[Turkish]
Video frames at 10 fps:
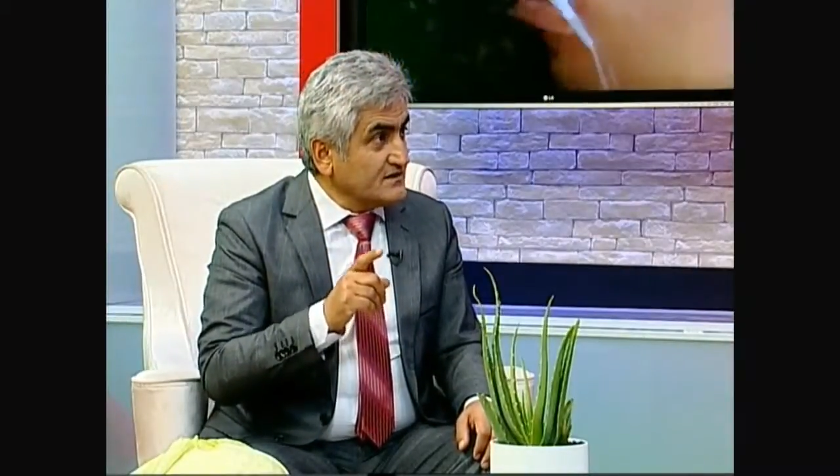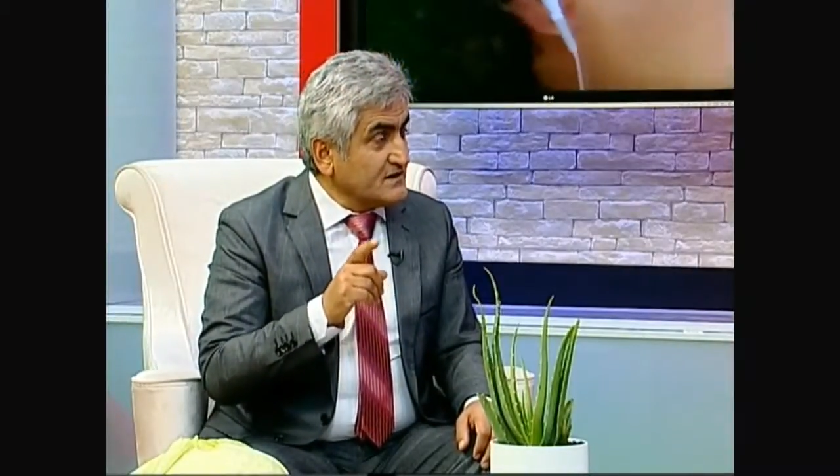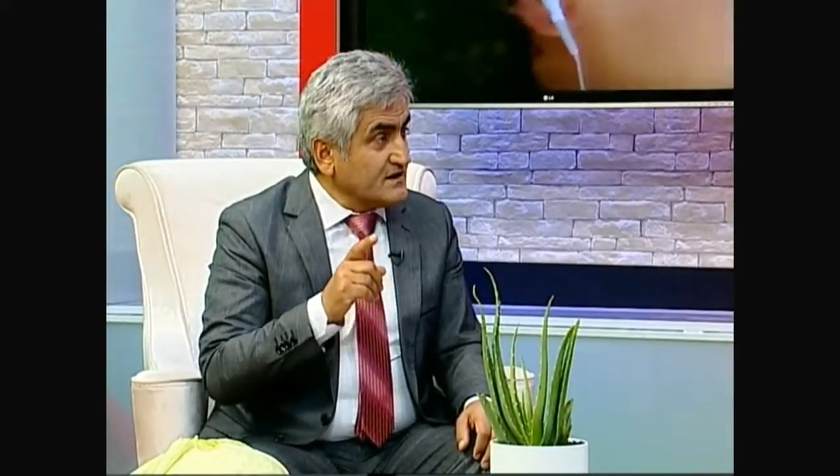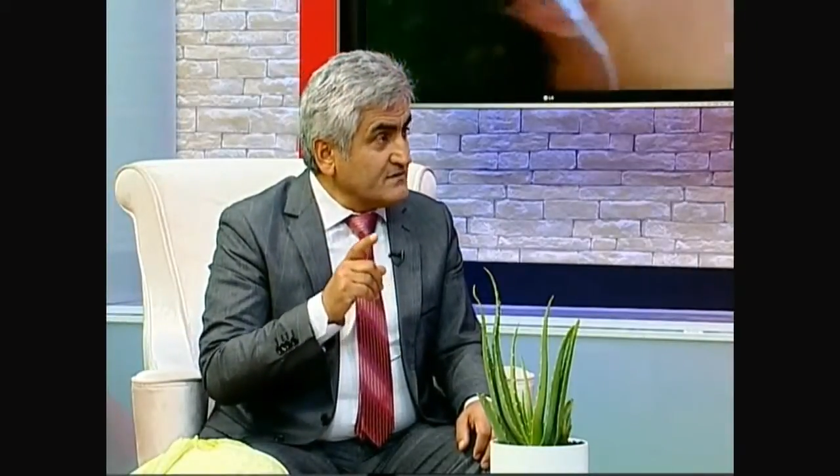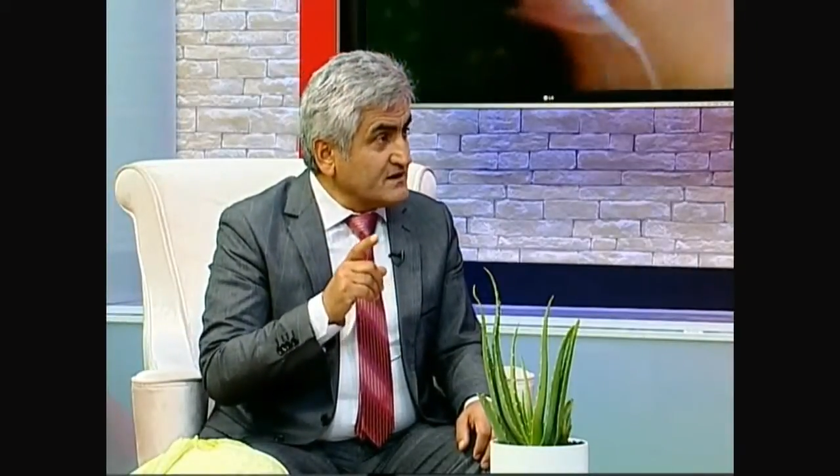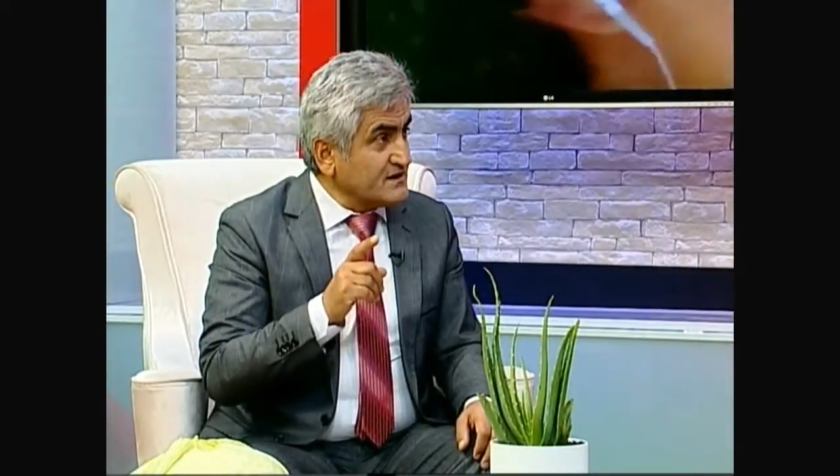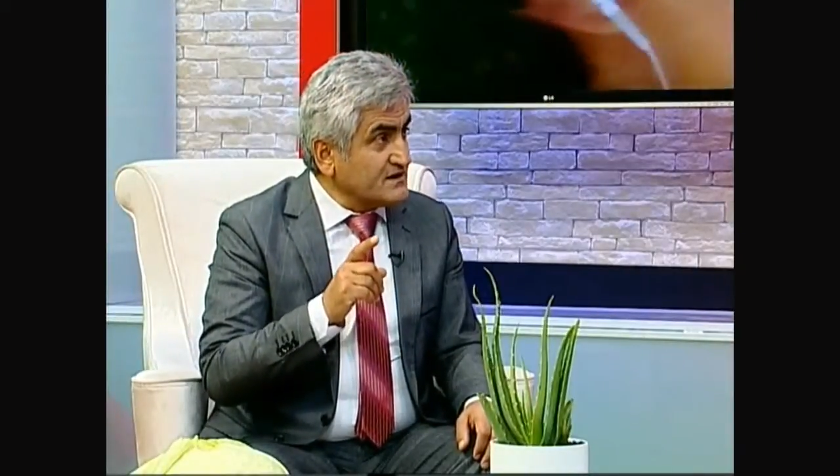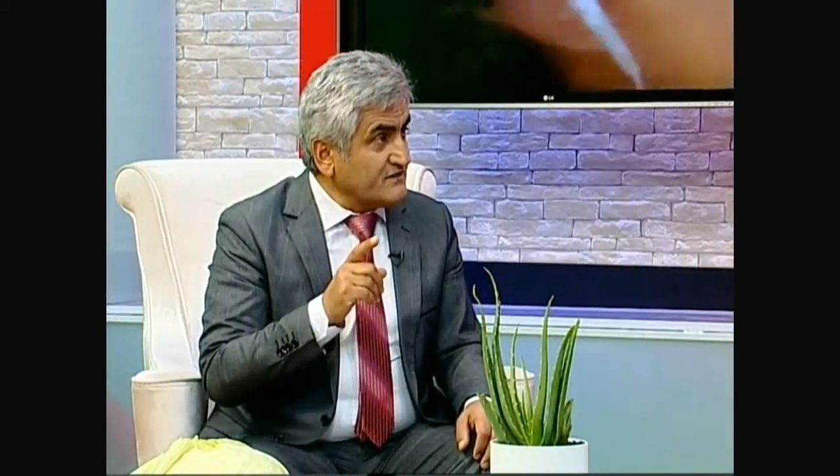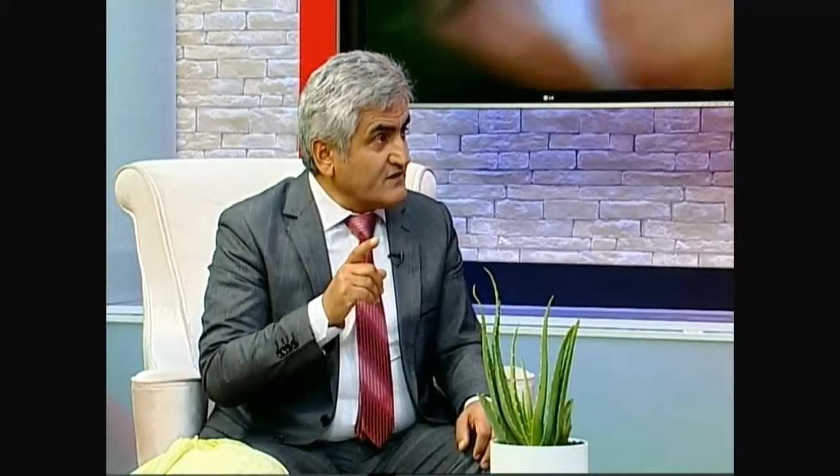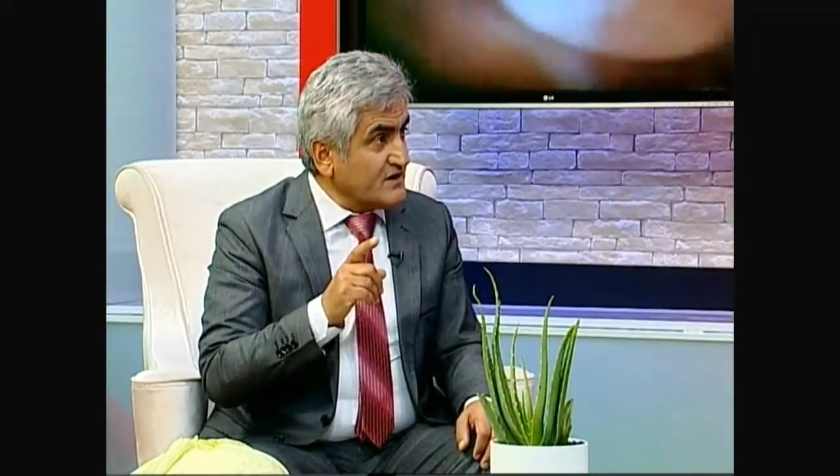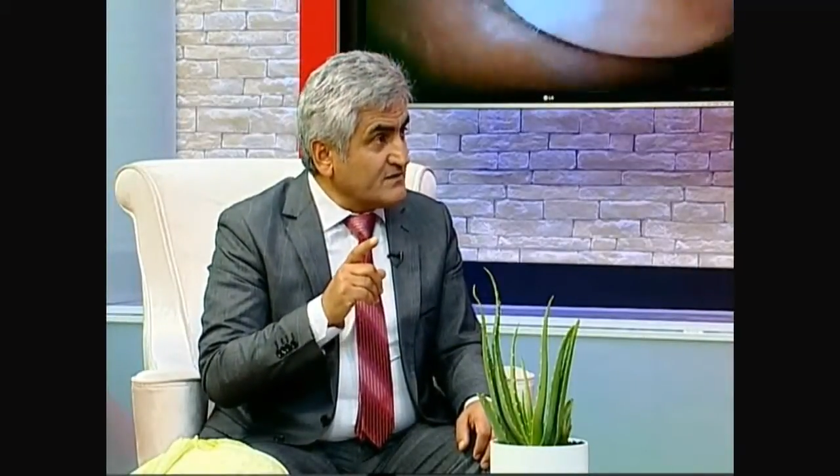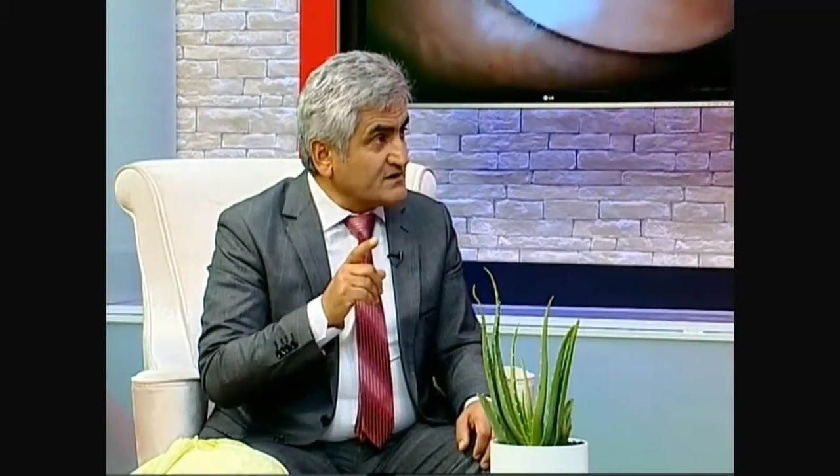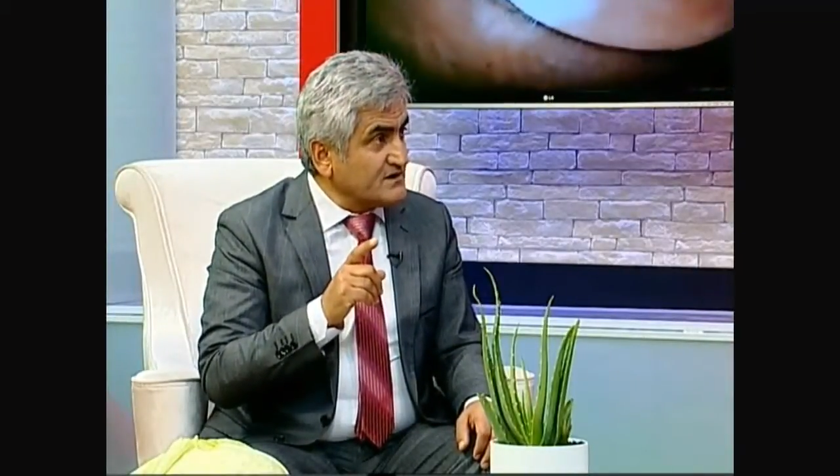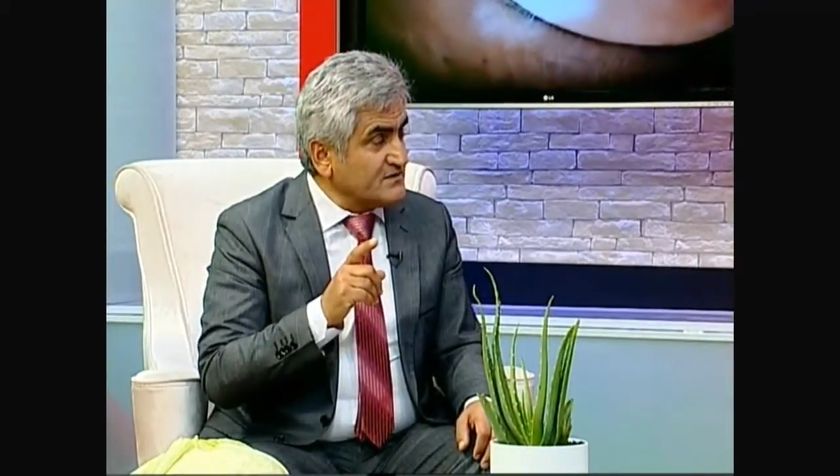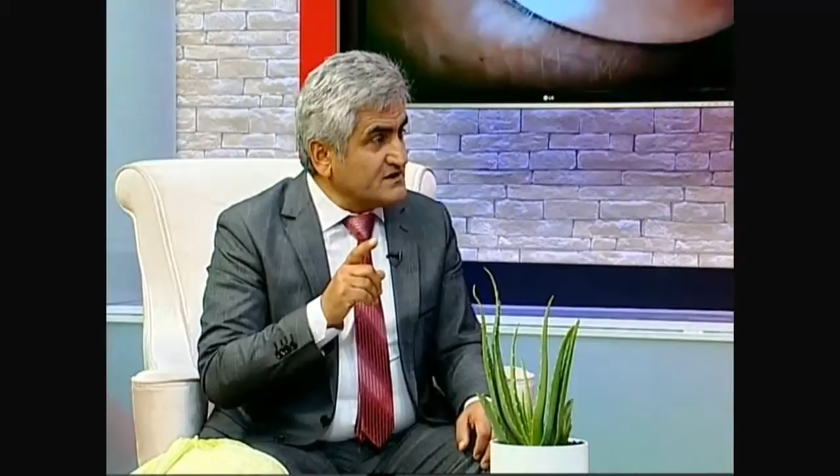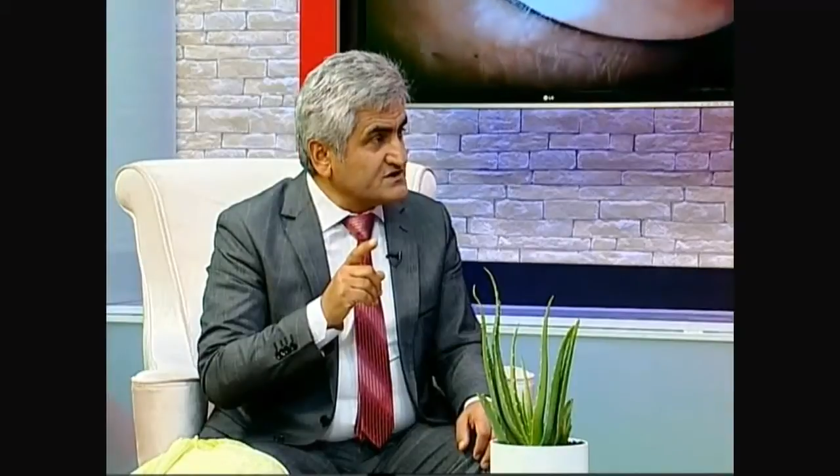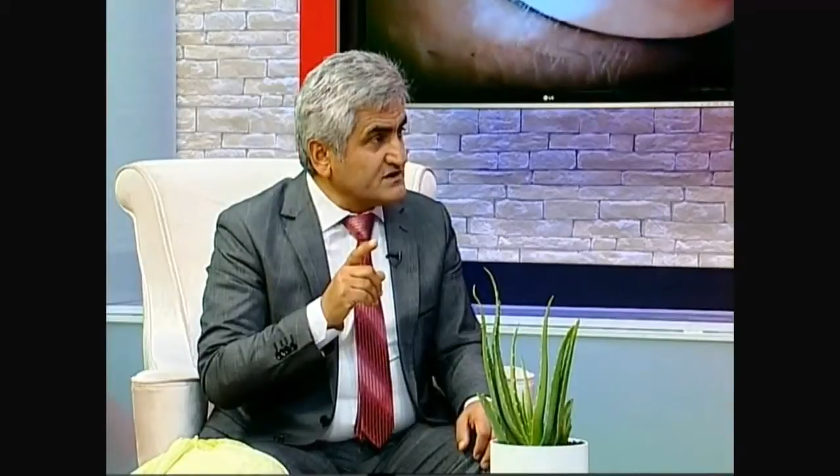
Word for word: Danimarka'da ve Amerika Birleşik